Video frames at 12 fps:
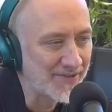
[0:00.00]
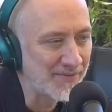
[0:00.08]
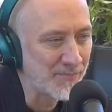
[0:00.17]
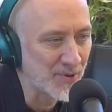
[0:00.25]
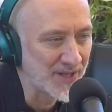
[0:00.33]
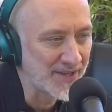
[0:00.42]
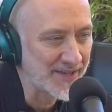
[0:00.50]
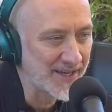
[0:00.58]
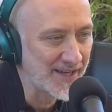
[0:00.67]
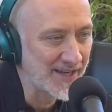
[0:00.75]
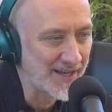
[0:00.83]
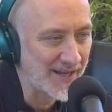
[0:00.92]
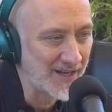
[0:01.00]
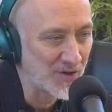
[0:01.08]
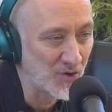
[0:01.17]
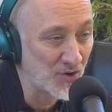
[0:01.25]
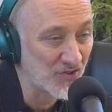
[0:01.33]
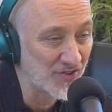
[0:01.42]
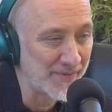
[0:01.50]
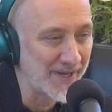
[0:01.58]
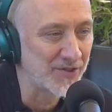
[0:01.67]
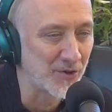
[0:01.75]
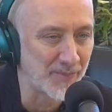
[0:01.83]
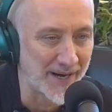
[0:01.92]
es importante el
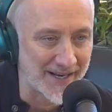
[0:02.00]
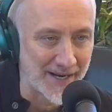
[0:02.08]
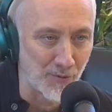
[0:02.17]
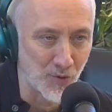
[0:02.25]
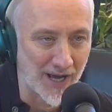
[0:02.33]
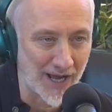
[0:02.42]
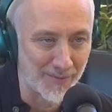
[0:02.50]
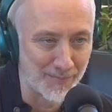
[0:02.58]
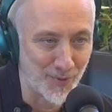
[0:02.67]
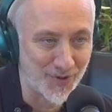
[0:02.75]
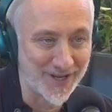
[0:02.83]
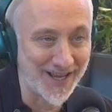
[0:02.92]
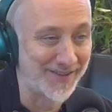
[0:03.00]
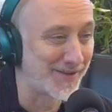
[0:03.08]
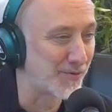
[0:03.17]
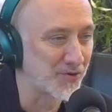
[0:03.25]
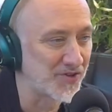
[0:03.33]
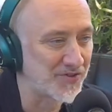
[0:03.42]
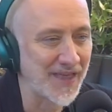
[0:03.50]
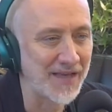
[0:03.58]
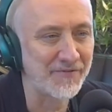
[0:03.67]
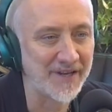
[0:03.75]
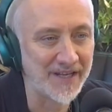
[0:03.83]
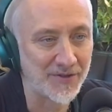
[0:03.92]
conocimiento para ir a buscar. Porque antes vos decís, está
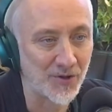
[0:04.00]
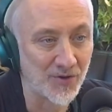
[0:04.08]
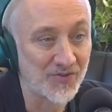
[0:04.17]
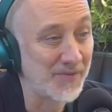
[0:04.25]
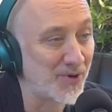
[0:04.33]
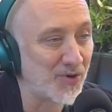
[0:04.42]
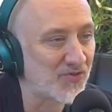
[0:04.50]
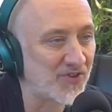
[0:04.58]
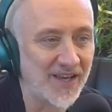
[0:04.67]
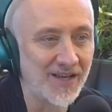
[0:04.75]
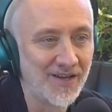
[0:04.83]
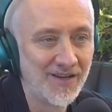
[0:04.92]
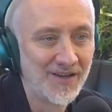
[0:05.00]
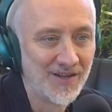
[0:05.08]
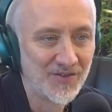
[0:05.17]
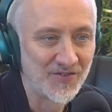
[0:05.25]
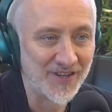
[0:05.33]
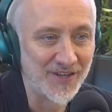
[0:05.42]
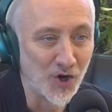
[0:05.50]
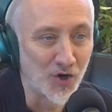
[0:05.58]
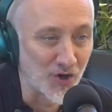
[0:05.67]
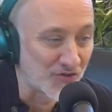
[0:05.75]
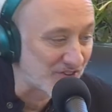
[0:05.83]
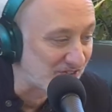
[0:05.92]
infinito, sí, pero no sé. si no
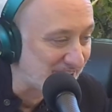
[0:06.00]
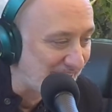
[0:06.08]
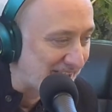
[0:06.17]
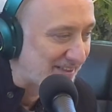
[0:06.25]
conocés y nadie